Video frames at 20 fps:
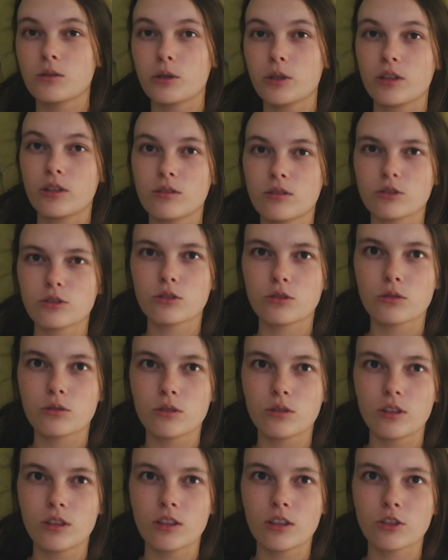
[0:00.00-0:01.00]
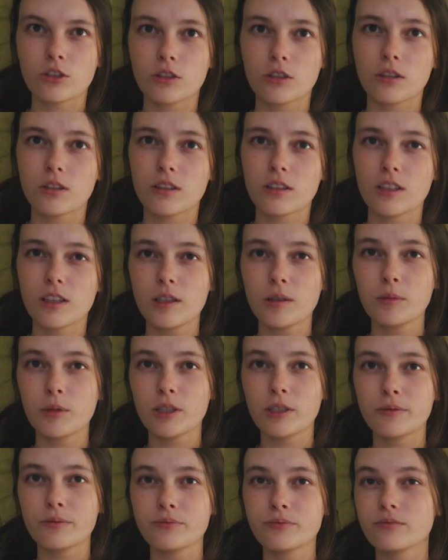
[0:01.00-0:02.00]
Ой, что-то я нажала на
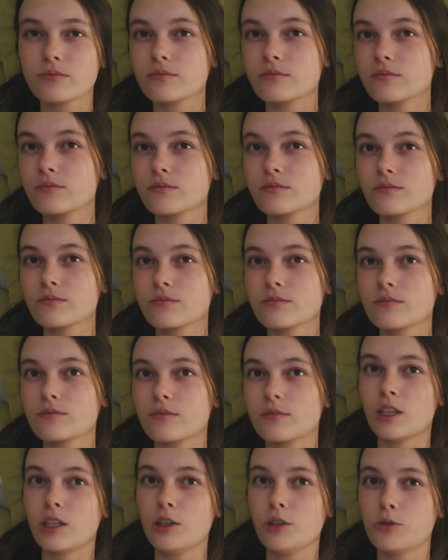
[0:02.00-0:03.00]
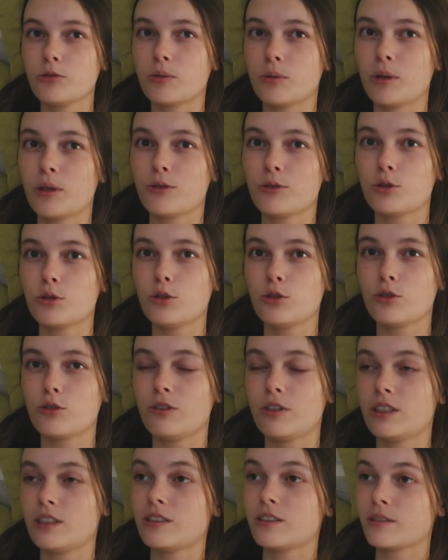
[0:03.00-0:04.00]
камере. Надеюсь, вы меня все еще
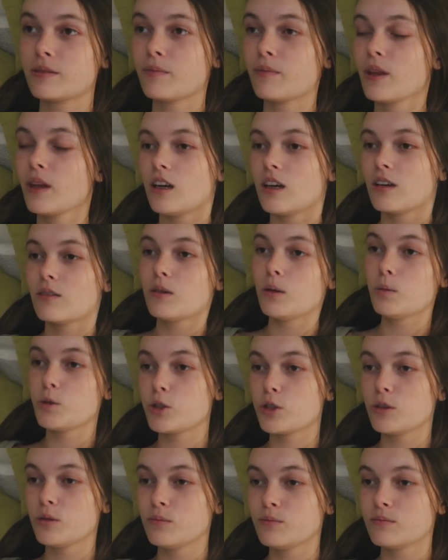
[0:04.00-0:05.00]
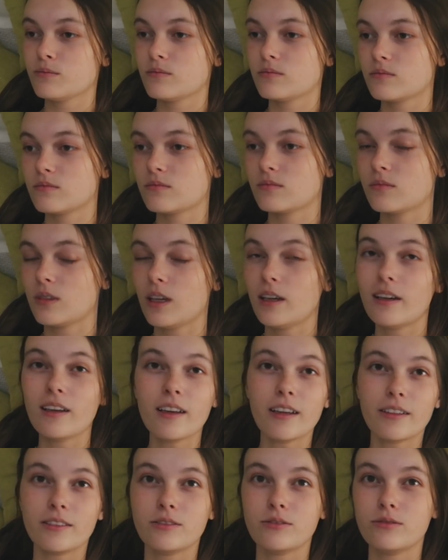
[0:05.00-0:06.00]
видите. В общем,
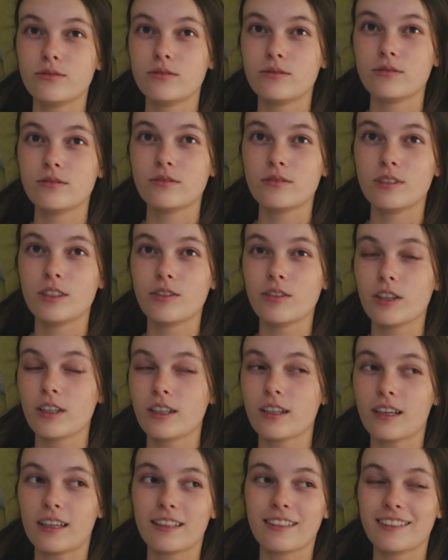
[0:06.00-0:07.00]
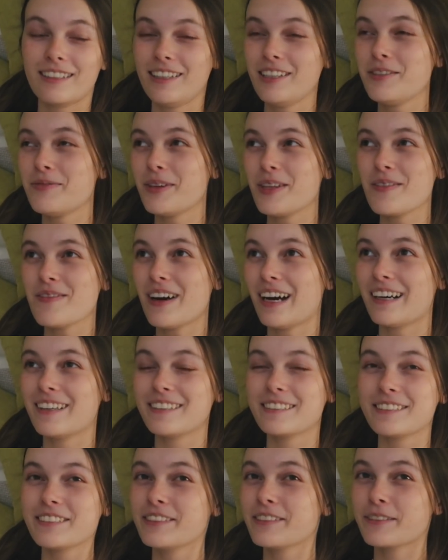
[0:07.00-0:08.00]
лень. Невероятно. Я не понимаю,
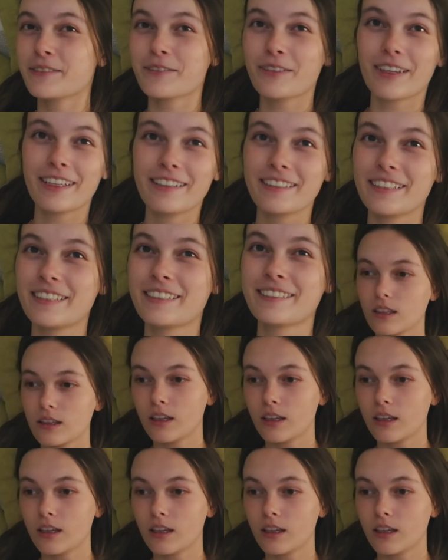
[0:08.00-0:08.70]
это ненормально.